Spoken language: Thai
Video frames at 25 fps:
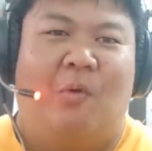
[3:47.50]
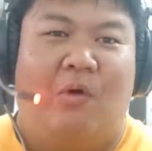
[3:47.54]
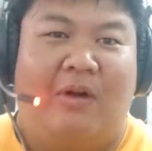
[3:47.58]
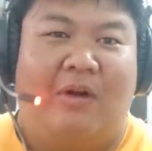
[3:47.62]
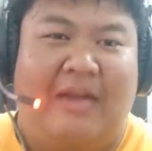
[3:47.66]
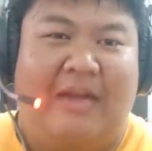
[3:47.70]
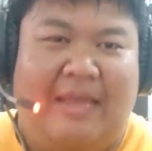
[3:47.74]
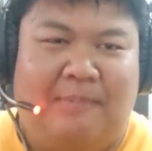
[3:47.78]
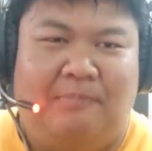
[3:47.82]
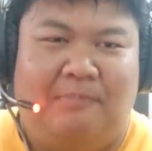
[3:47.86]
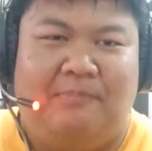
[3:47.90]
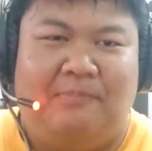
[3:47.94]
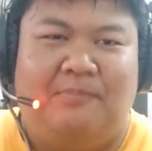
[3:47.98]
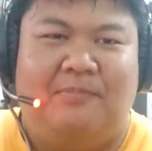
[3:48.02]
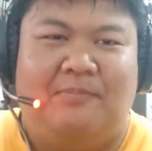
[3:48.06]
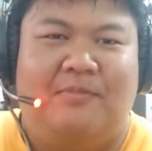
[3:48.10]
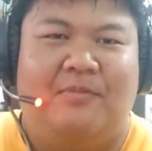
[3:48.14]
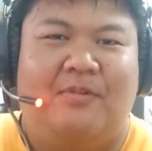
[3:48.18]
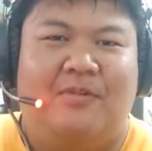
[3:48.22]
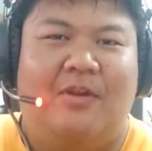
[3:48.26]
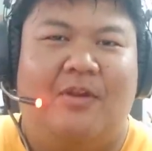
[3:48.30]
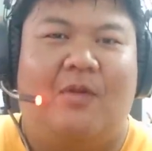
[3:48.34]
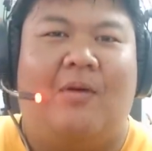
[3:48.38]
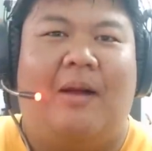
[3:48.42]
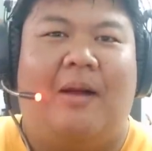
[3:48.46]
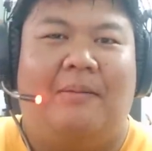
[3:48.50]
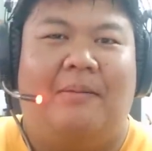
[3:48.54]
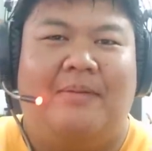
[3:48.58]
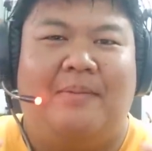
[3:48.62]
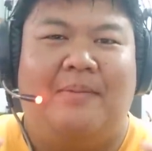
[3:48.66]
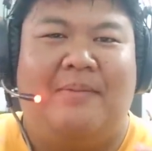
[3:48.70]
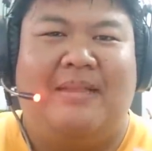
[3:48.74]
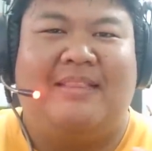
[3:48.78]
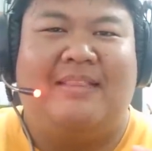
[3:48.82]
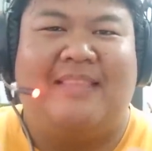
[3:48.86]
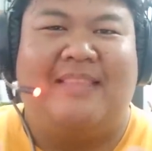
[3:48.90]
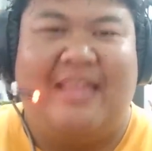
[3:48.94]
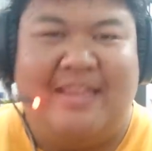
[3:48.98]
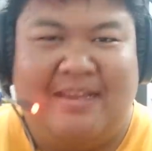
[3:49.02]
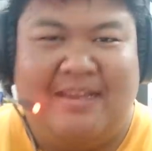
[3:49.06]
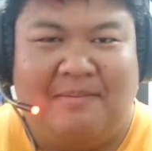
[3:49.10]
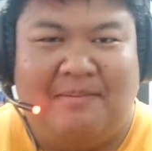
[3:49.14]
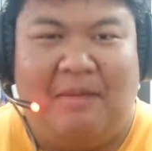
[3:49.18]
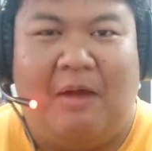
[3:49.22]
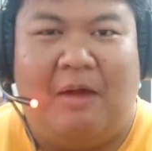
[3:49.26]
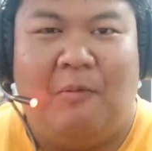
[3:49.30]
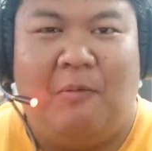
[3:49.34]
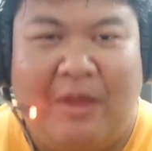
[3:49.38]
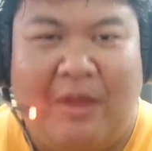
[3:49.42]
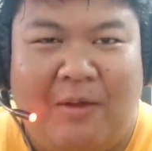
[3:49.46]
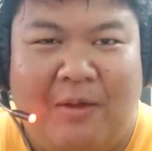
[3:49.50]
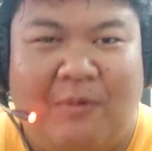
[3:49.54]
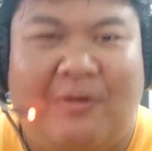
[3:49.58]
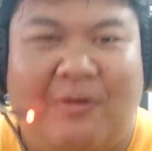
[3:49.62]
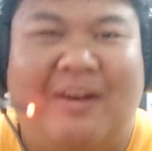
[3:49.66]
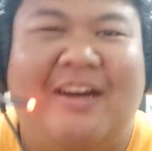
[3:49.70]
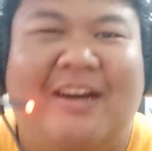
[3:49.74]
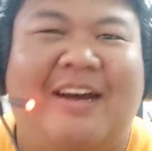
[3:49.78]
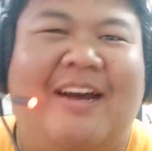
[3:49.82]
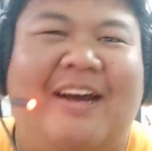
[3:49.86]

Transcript: วงเล็บด้วยความที่เป็นติ่งมาเวล